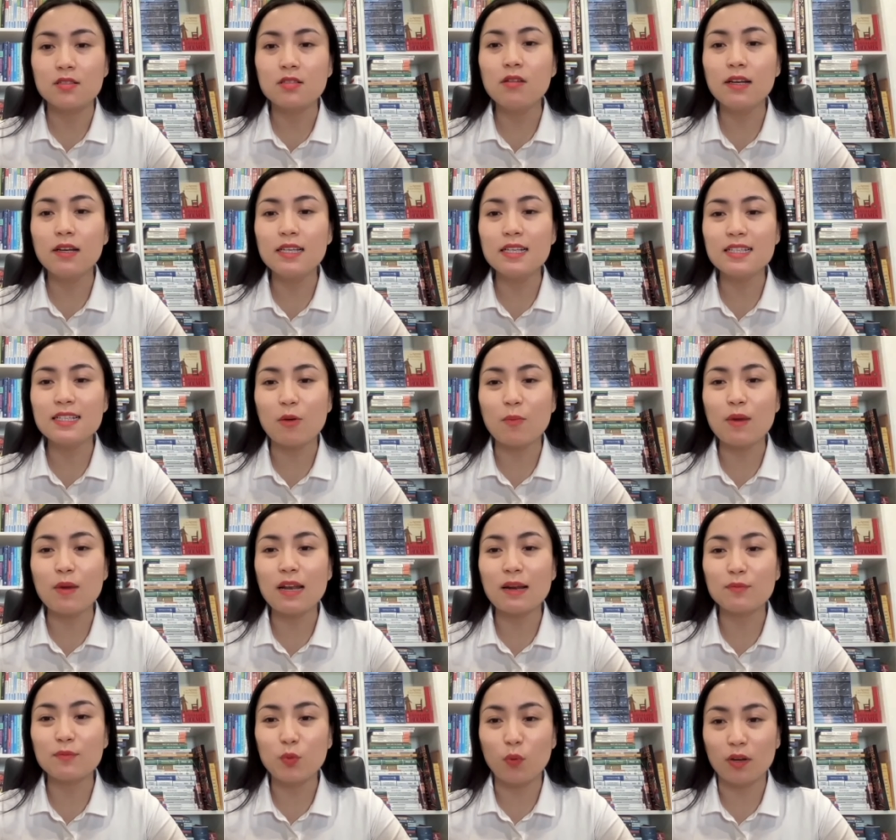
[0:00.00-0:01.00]
dưới
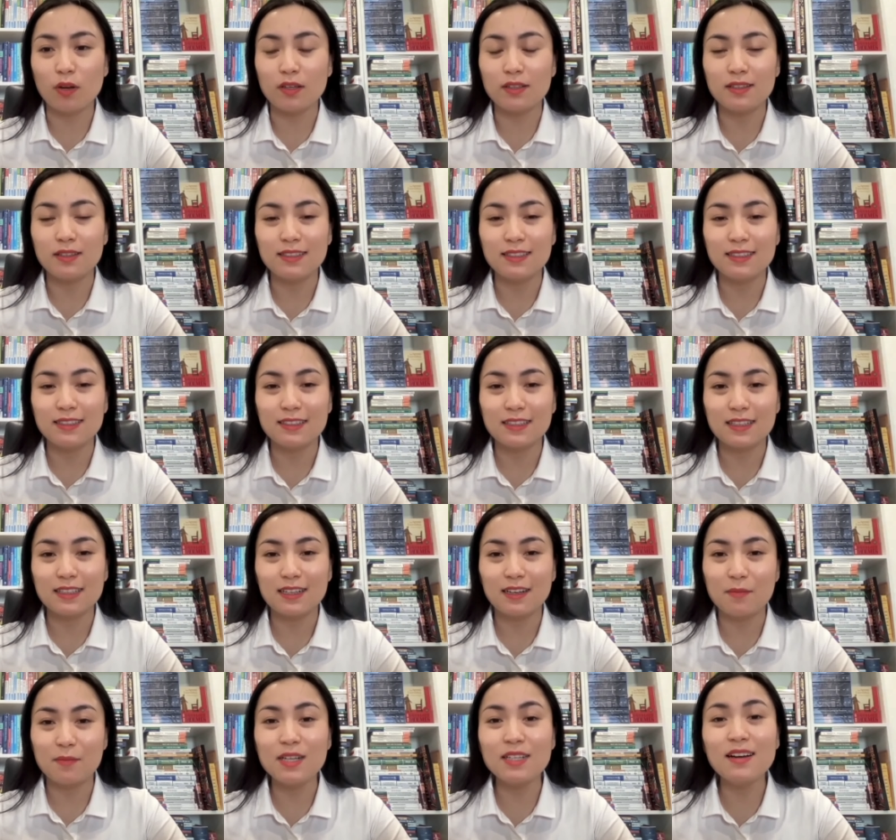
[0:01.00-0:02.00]
65 tuổi
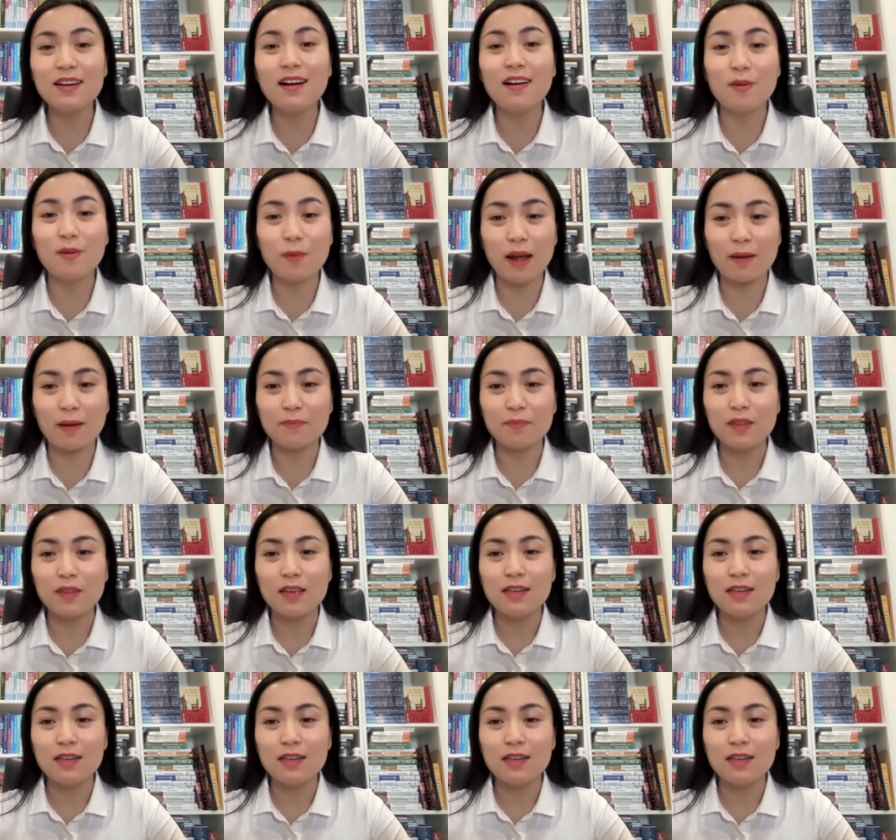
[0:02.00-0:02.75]
à, bất ngờ không ạ